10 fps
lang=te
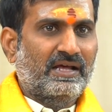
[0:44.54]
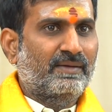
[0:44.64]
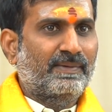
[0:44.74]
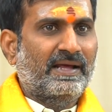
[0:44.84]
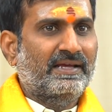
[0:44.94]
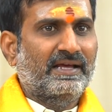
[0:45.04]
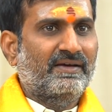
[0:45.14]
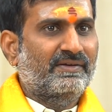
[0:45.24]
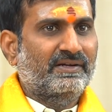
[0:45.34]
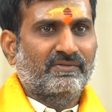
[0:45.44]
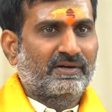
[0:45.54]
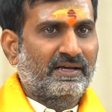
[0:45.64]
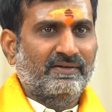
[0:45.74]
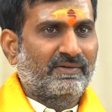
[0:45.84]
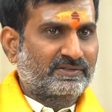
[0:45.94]
అన్నపానీయాలు అవన్నీ కూడా
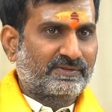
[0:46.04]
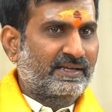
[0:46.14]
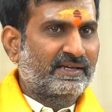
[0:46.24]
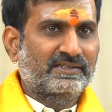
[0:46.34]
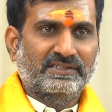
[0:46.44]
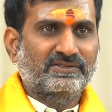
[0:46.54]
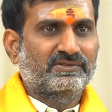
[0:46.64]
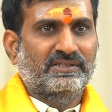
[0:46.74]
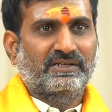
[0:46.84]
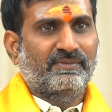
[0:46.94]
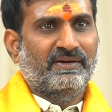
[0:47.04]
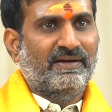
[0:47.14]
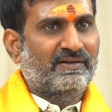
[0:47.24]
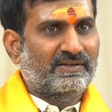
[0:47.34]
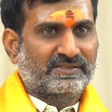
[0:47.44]
వాళ్ళు స్వయంగా చేసుకు తినడమే
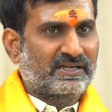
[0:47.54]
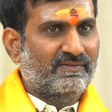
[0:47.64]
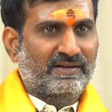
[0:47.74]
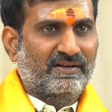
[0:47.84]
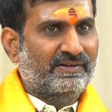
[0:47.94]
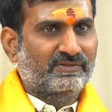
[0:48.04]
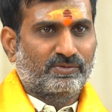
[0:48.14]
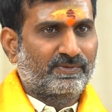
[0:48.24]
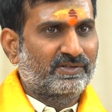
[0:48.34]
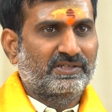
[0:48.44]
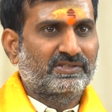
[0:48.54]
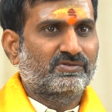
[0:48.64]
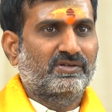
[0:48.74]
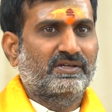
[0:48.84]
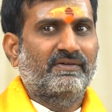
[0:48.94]
వాళ్ళ వస్త్రాలు వాళ్ళవన్నీ శుభ్రం
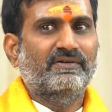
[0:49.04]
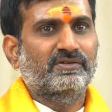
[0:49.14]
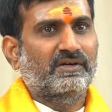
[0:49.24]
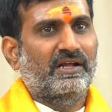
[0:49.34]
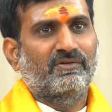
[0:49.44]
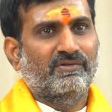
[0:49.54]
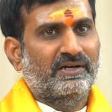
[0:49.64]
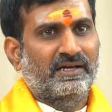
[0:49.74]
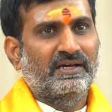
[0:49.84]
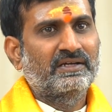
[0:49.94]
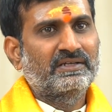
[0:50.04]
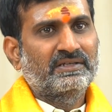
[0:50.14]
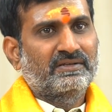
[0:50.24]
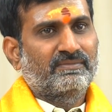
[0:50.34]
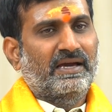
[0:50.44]
చేసుకోవడం ఎవరితో కలవకుండా
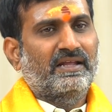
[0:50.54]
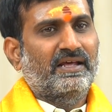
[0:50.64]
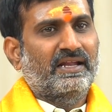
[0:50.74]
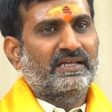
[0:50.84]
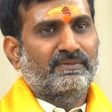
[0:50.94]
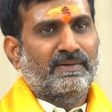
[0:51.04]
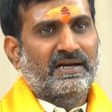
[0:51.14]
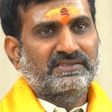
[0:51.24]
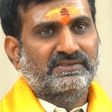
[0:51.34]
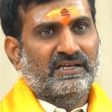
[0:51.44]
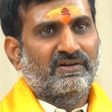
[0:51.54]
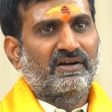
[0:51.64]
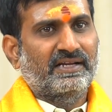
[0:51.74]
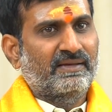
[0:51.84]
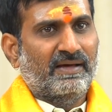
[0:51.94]
మహిళలు ఎలా అయితే పాటిస్తారో
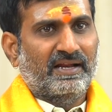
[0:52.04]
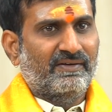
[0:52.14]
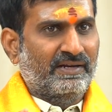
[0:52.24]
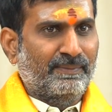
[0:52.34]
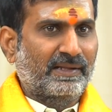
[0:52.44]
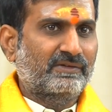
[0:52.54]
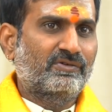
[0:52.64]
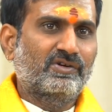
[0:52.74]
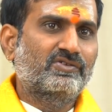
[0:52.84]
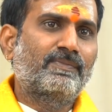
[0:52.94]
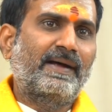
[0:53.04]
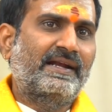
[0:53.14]
ఆ నియమాలు అవన్నీ పదకొండు రోజులు